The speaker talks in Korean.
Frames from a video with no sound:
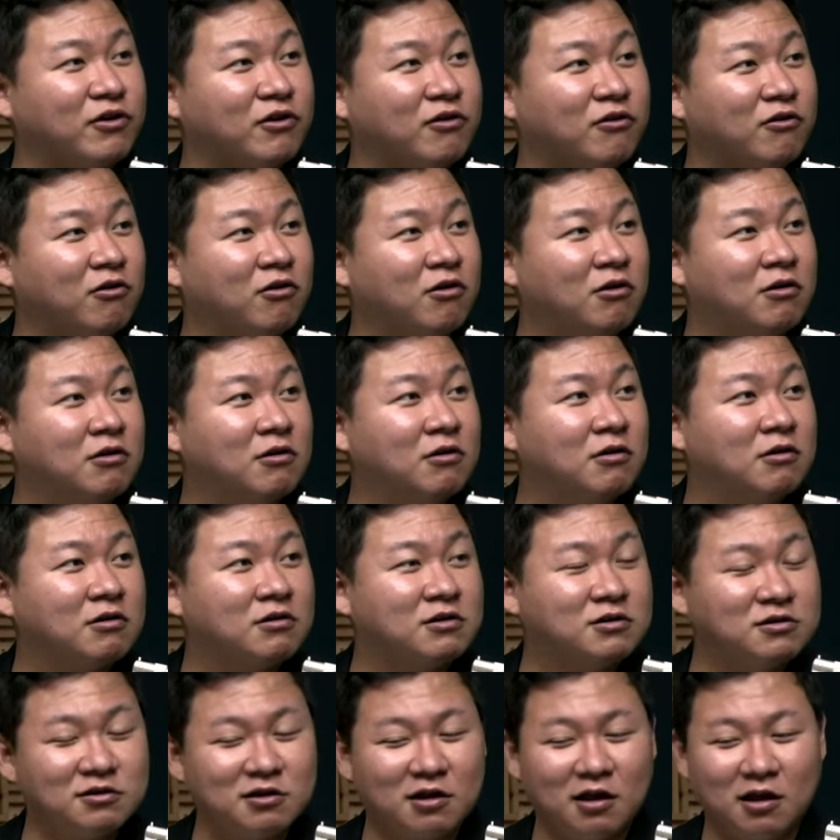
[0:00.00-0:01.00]
아, 그래요?
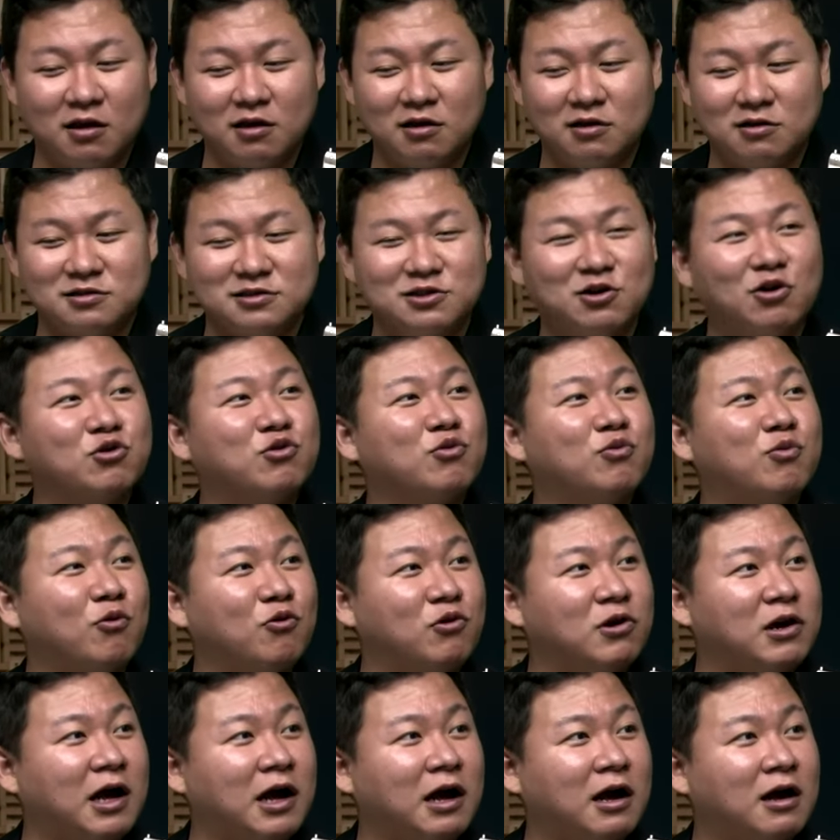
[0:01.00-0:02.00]
근데 서로
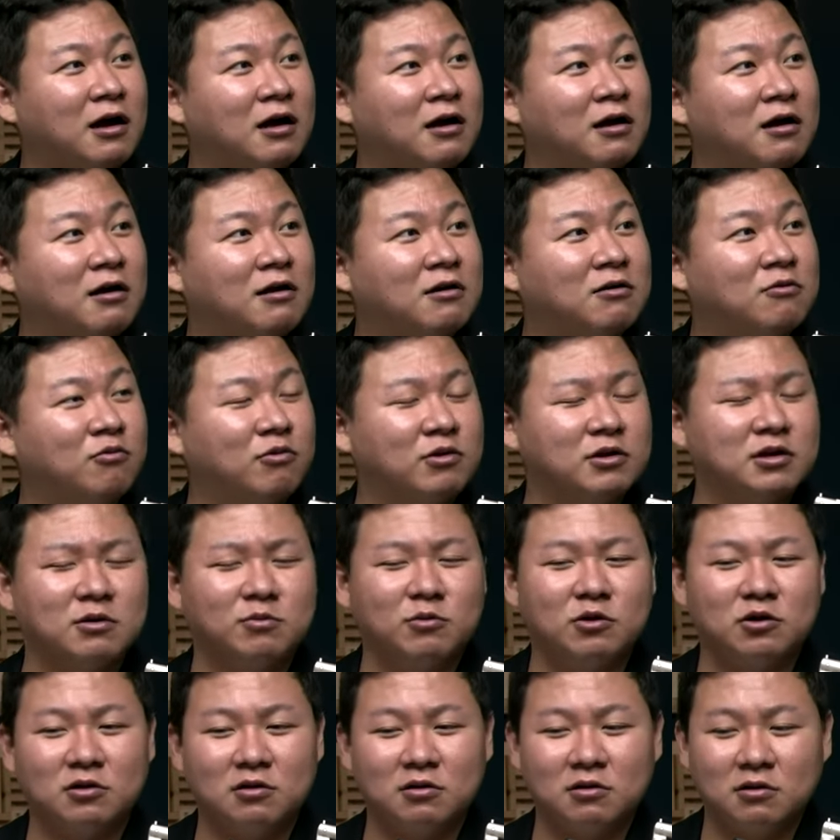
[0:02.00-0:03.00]
몰라. 어.
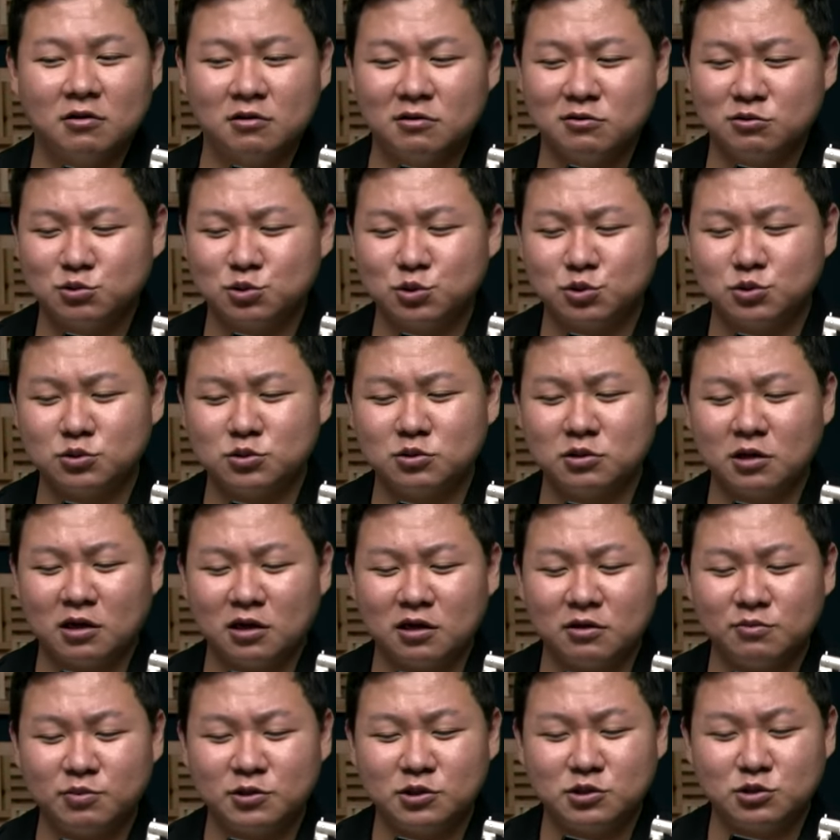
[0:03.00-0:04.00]
왜냐면 하
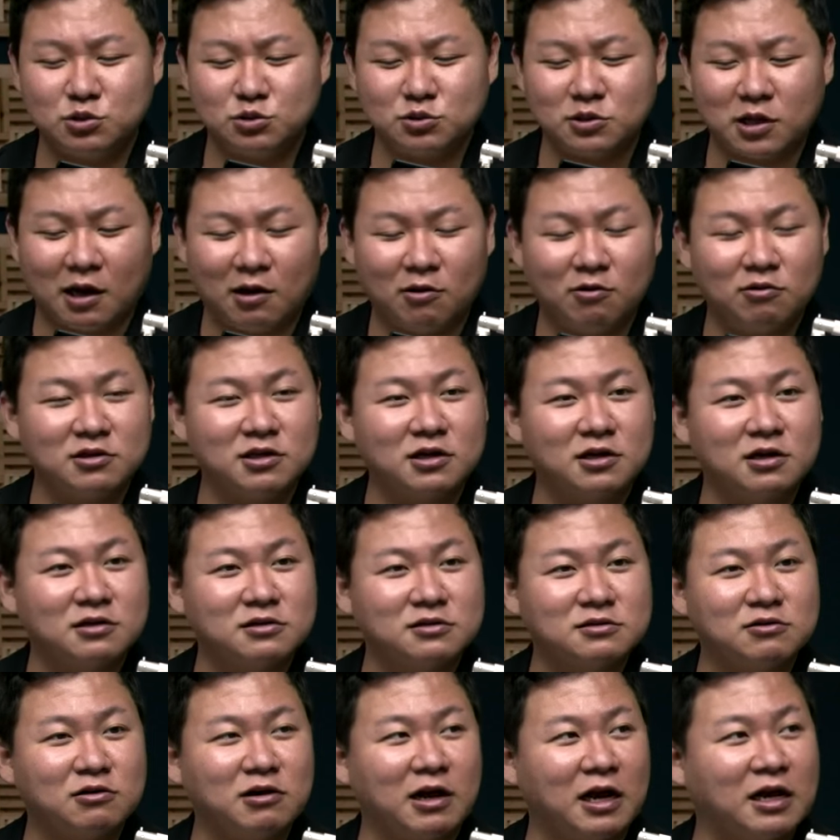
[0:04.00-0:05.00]
누군가가
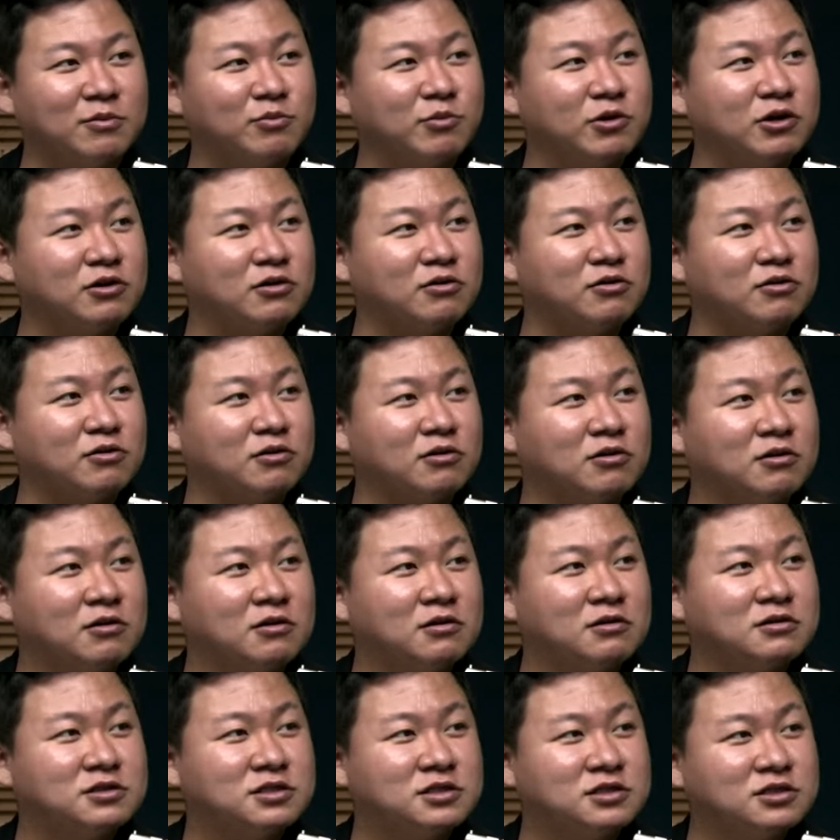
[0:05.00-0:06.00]
민주당원이라는 걸 알면
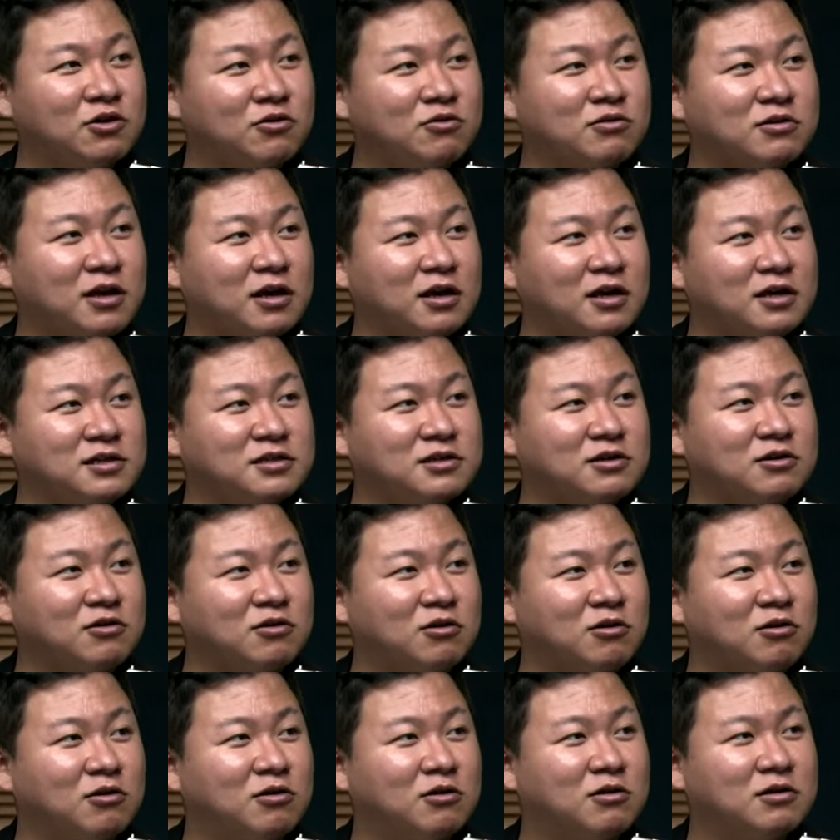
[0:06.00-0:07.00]
지역
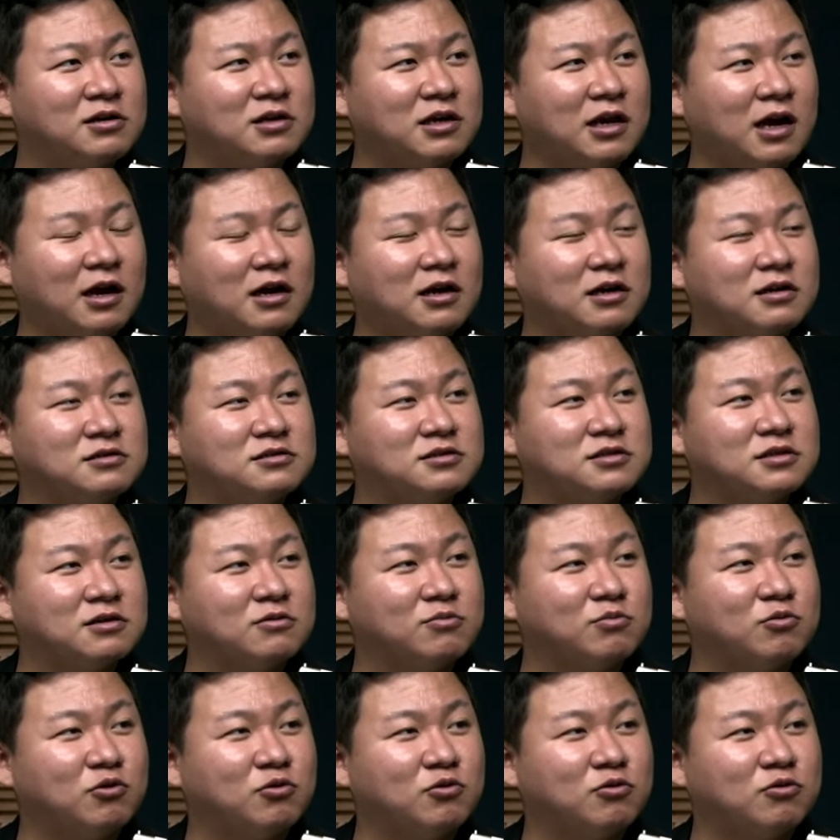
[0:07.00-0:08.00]
내에서 약간 이제
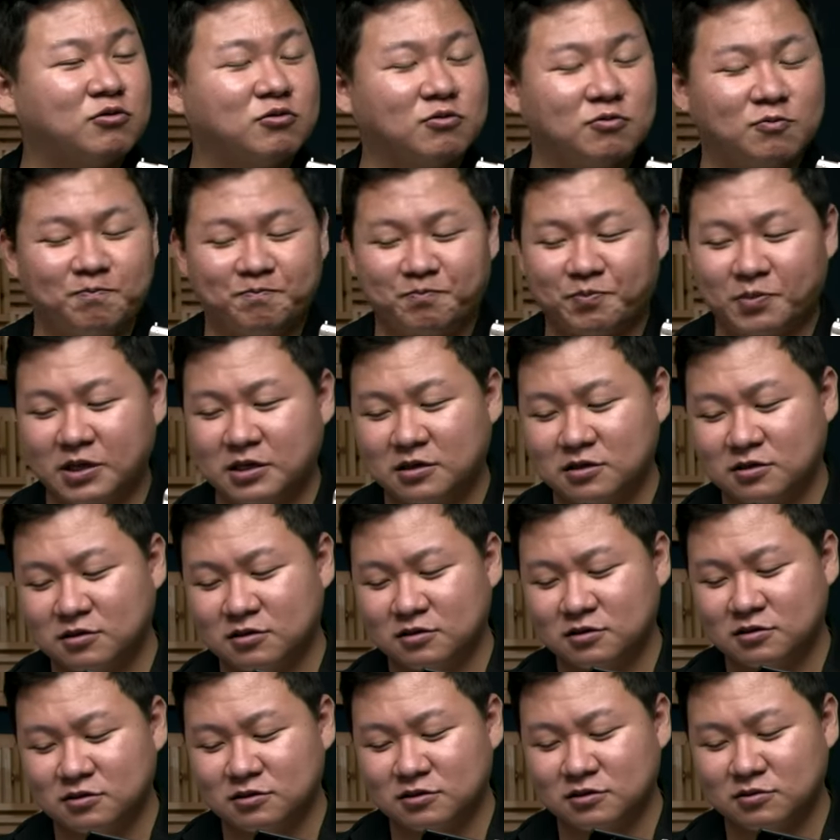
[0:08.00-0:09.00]
뭐
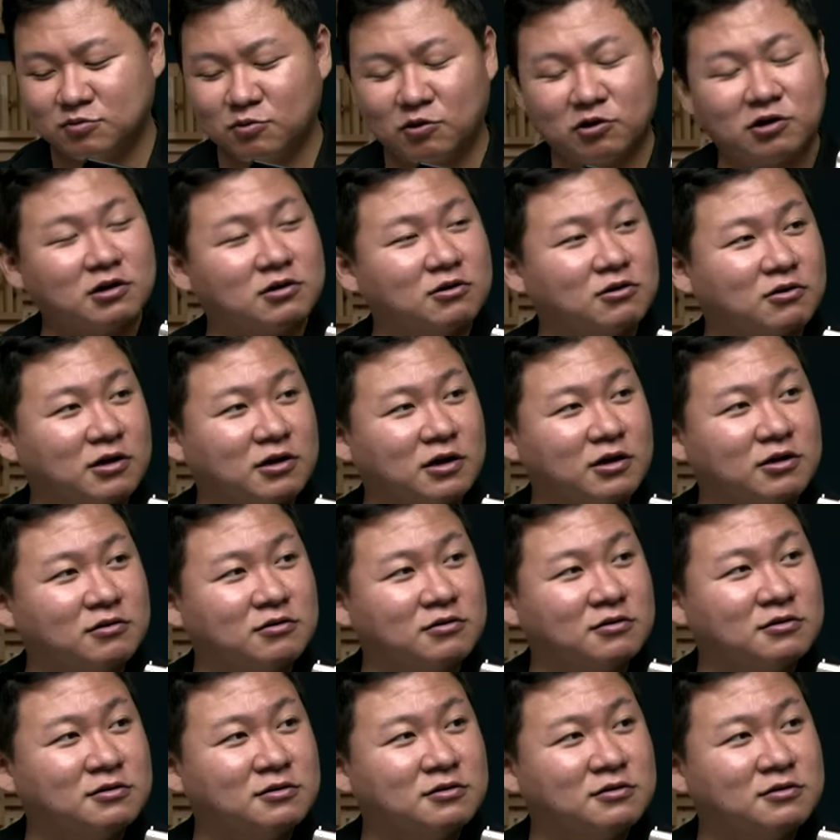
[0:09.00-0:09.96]
그 뭐라 그럴까요?